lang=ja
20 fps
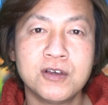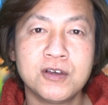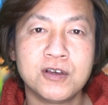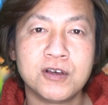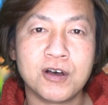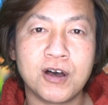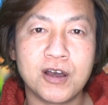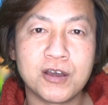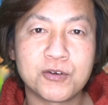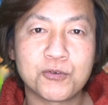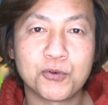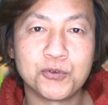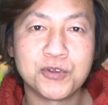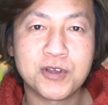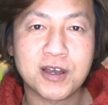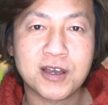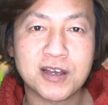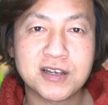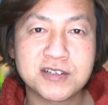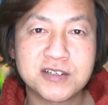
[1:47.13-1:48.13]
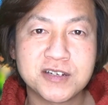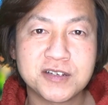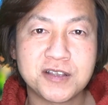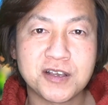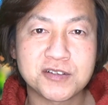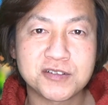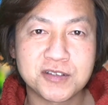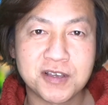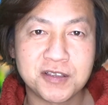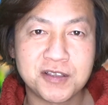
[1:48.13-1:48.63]
はい、こんな感じでで
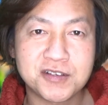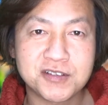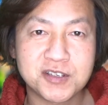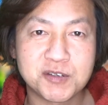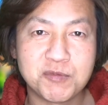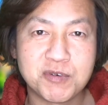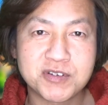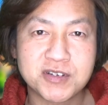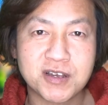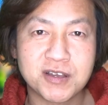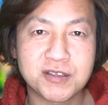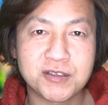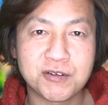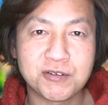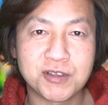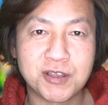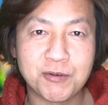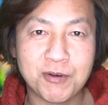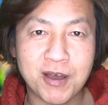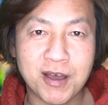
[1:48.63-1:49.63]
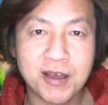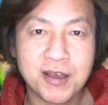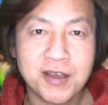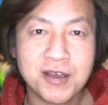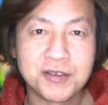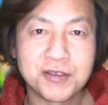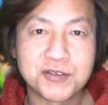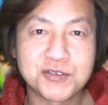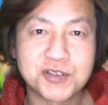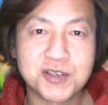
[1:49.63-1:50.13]
すね、ディズニー夢チャンネルでは、
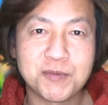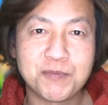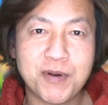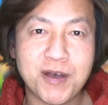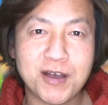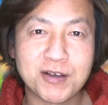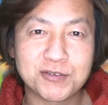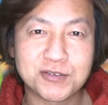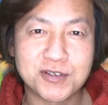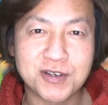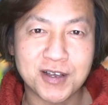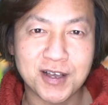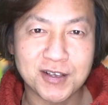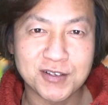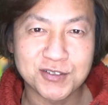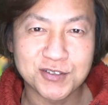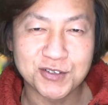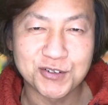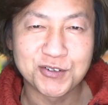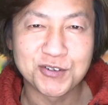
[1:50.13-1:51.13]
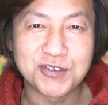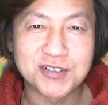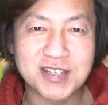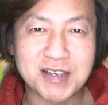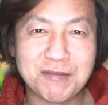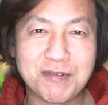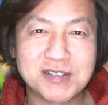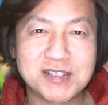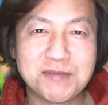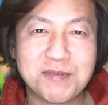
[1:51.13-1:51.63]
ディズニーパークに関する
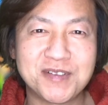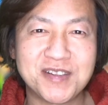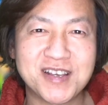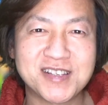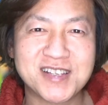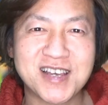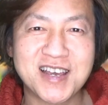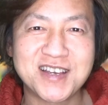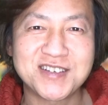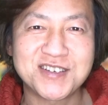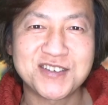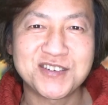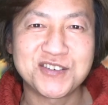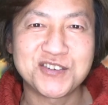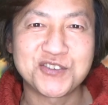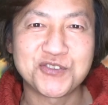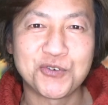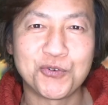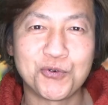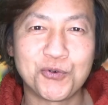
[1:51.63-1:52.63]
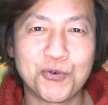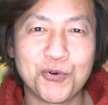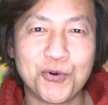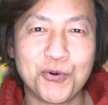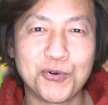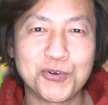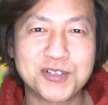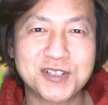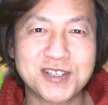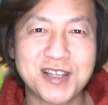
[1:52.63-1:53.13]
様々な最新情報
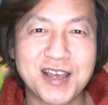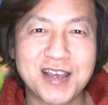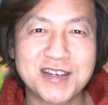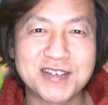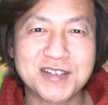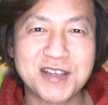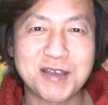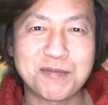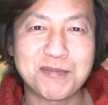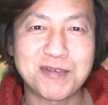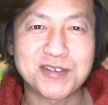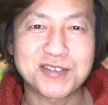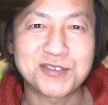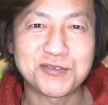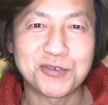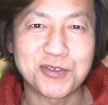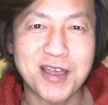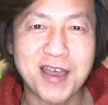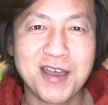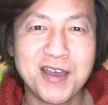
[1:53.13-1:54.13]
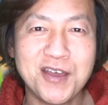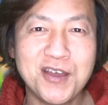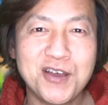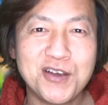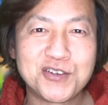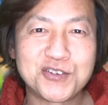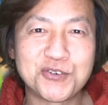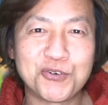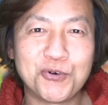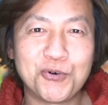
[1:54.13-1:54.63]
をお伝えしていますので、
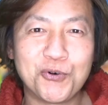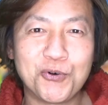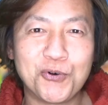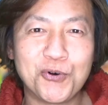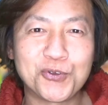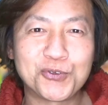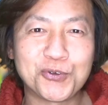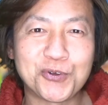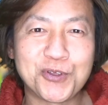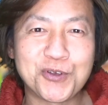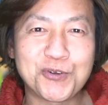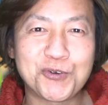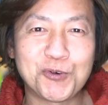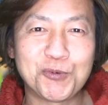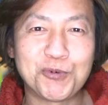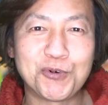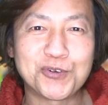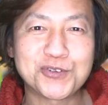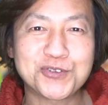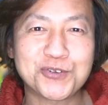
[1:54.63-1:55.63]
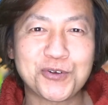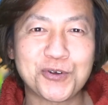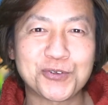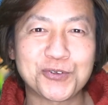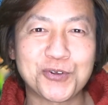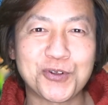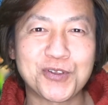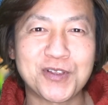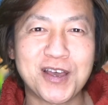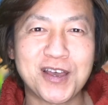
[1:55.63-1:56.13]
情報を取りこぼすこと
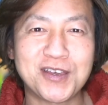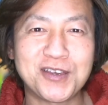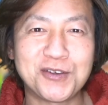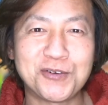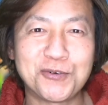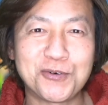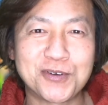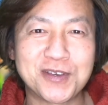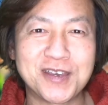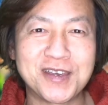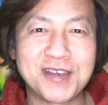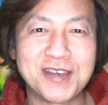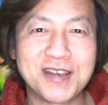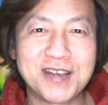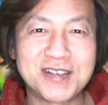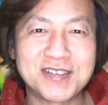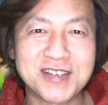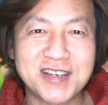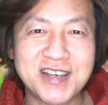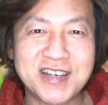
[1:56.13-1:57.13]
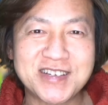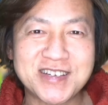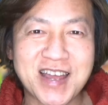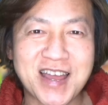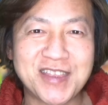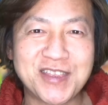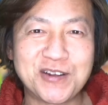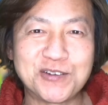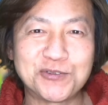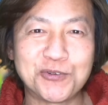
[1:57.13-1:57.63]
のないように、ぜひ
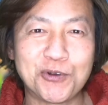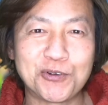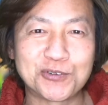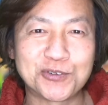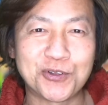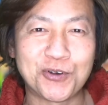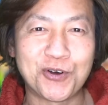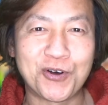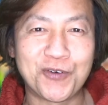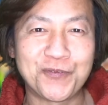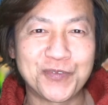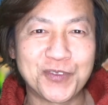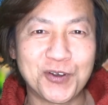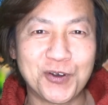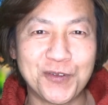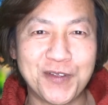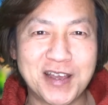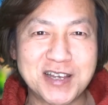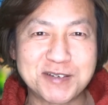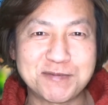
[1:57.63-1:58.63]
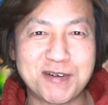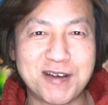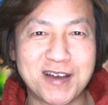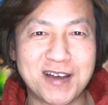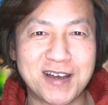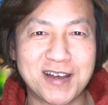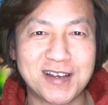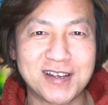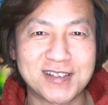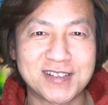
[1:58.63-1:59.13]
チャンネル登録のお願いし
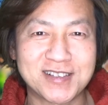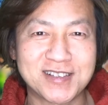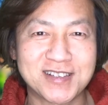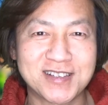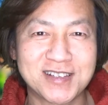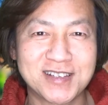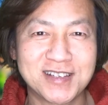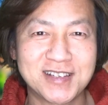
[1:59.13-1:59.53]
ます。